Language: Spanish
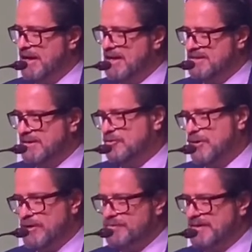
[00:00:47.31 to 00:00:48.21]
en el
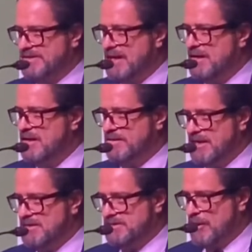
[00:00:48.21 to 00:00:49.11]
sector aeroespacial
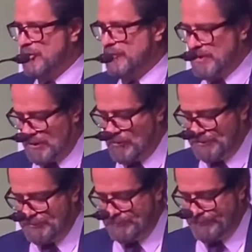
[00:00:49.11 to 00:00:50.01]
del Estado de
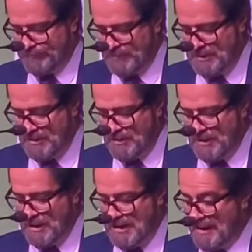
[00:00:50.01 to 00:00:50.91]
Guanajuato.
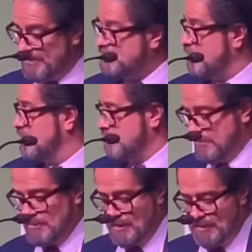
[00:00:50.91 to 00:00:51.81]
La visión